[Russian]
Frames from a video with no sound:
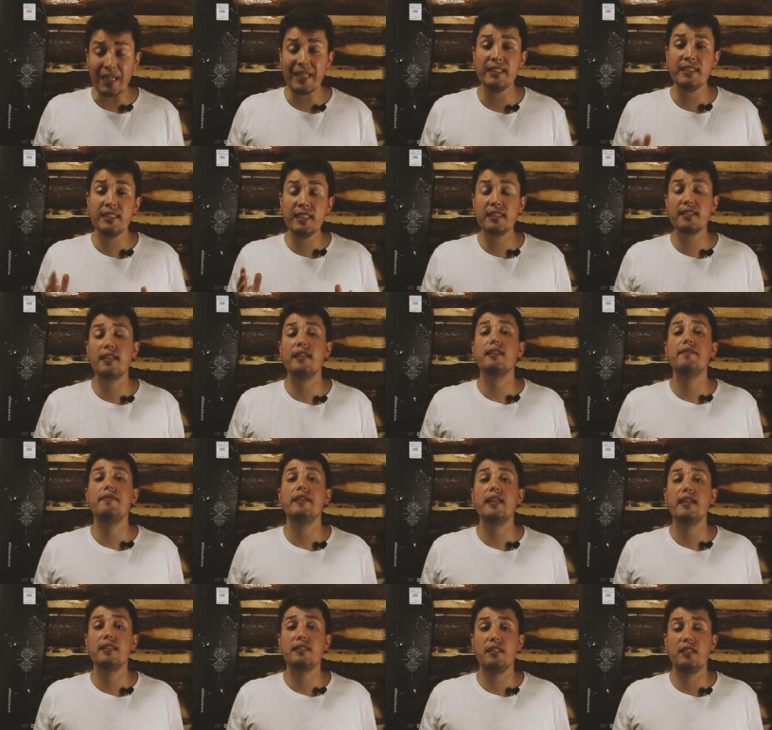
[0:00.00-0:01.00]
Есть несколько
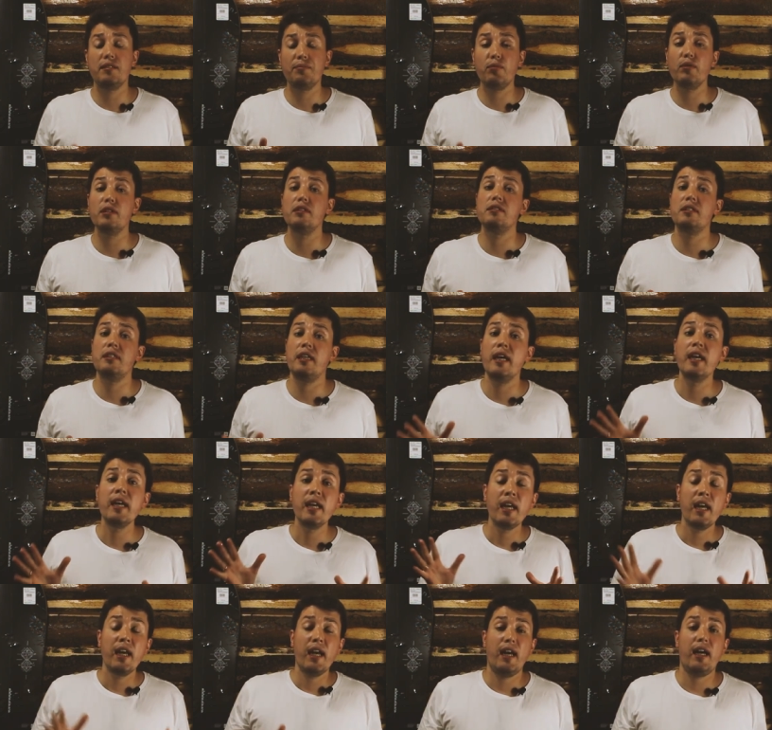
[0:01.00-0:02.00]
вариаций использования
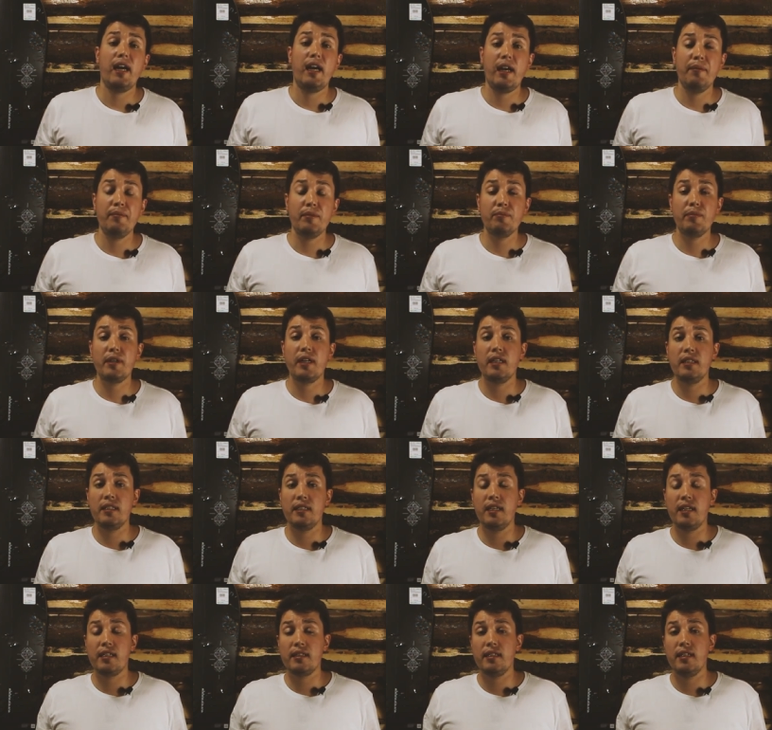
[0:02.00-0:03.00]
а, мембраны
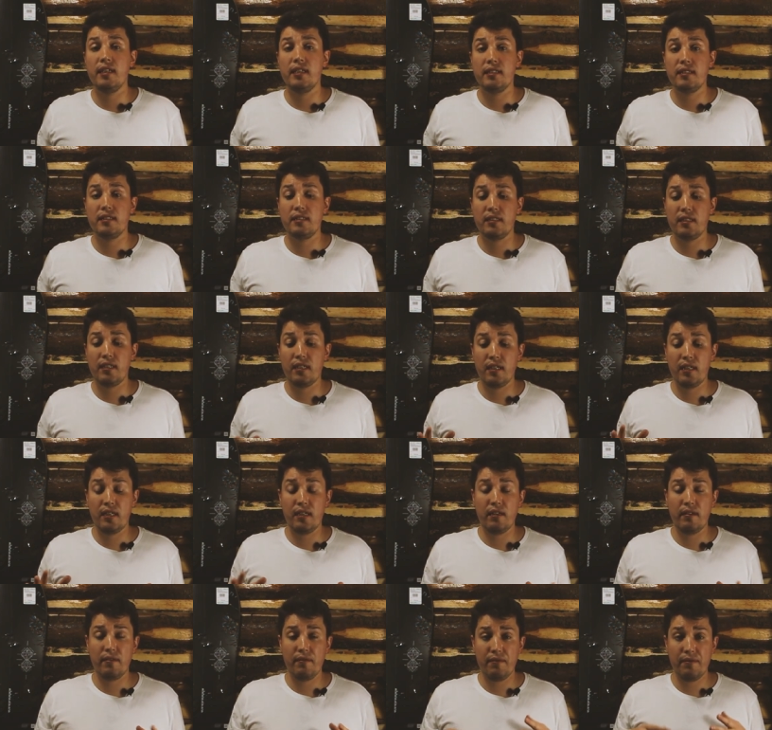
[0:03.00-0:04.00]
Гартекс,
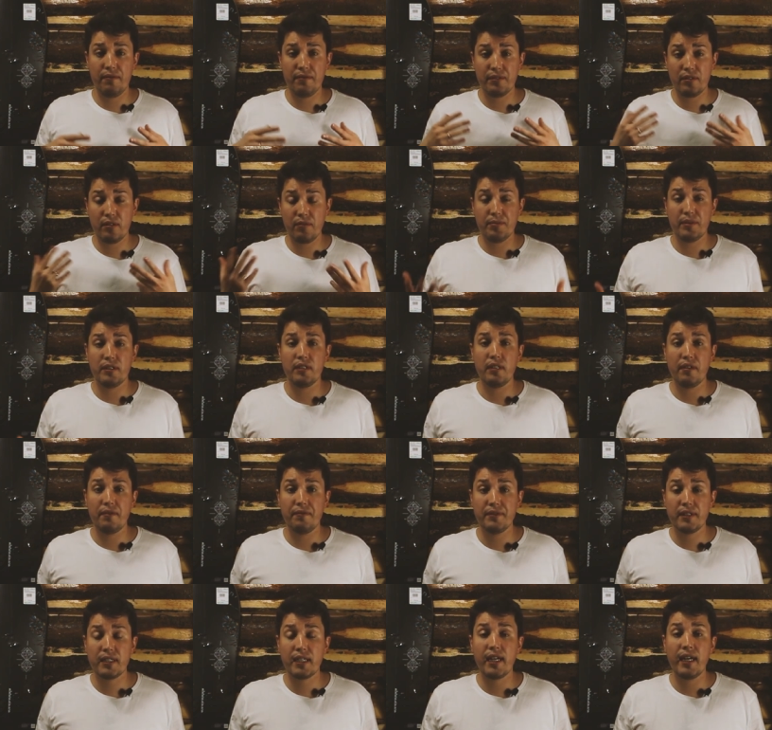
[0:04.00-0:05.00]
а, собственно,
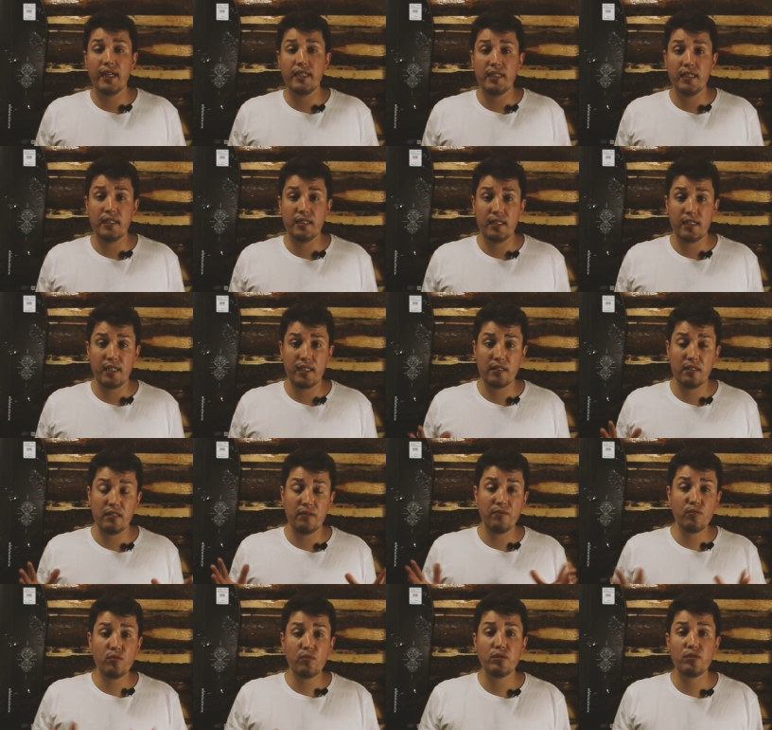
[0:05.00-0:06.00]
в ткани. Это как бы
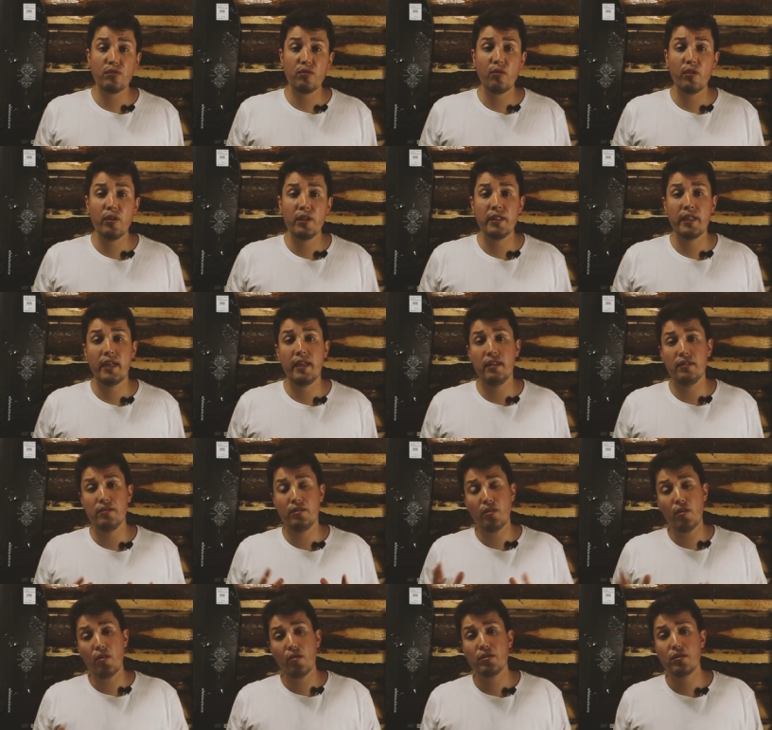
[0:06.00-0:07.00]
двухслойная или
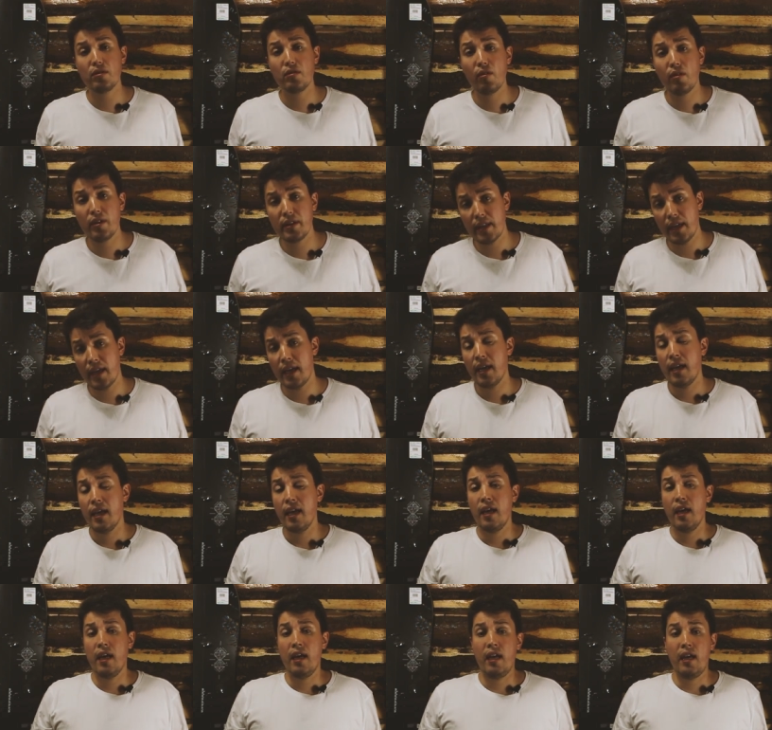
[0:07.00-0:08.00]
трехслойная
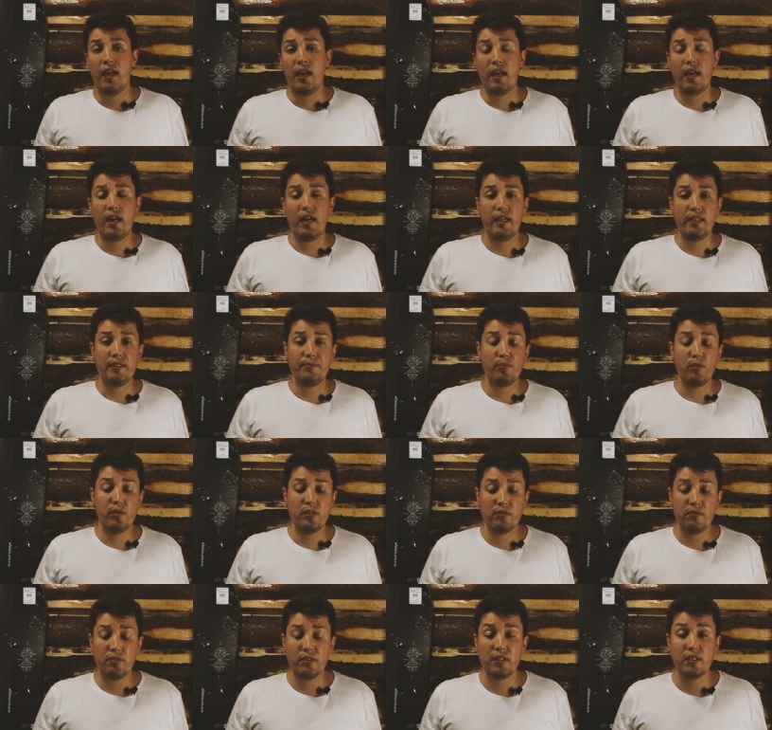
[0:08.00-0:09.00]
а
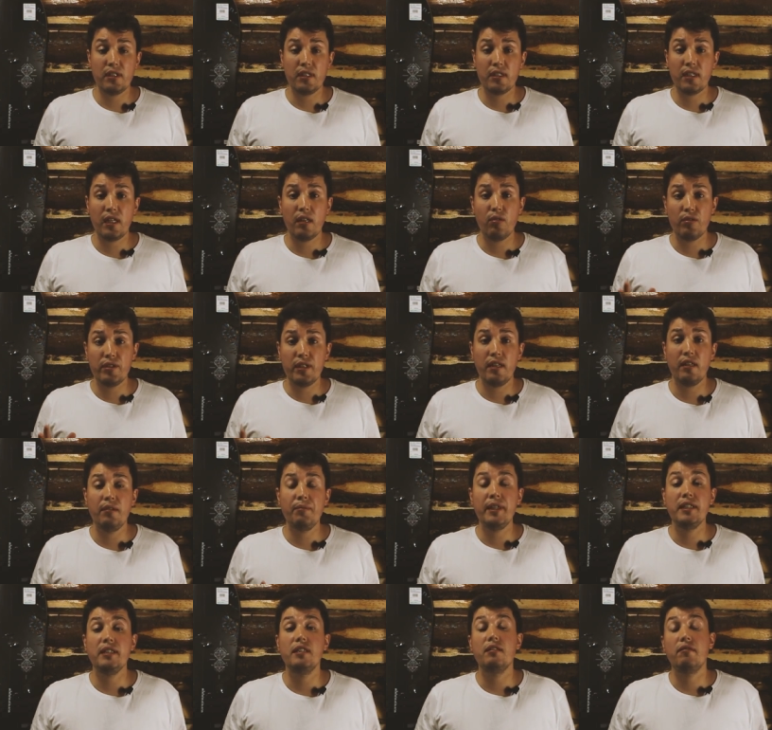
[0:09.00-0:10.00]
используется технология
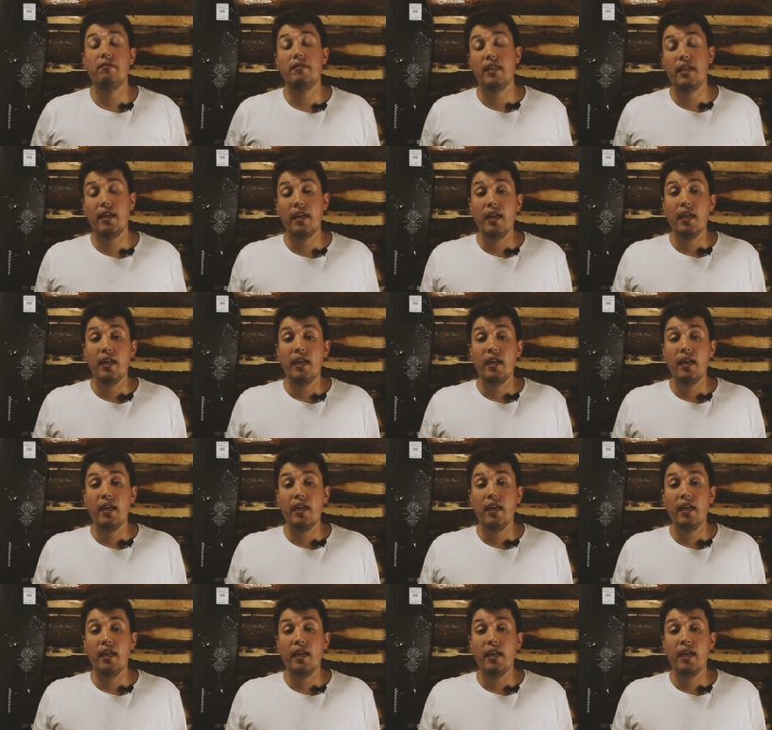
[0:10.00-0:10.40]
ламинирования.